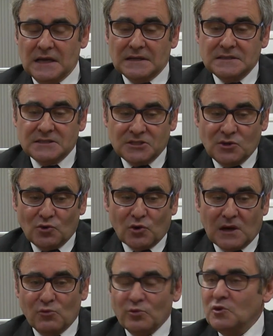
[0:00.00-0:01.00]
y han sido los
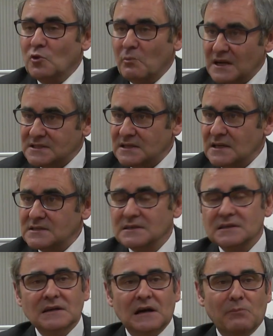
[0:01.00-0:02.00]
que han movido masas,
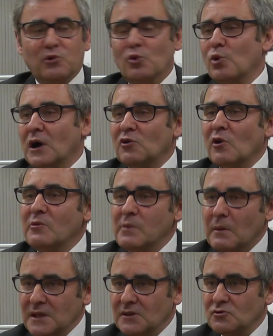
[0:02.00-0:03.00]
han provocado
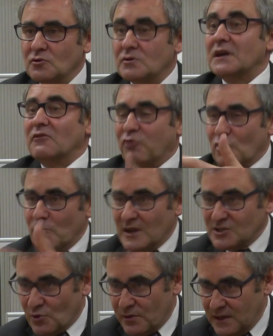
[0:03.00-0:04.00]
avivamientos,
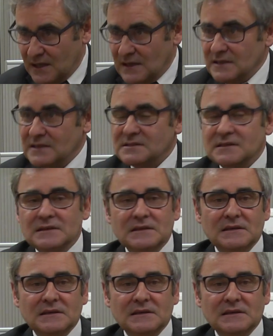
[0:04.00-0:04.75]
reformas sociales,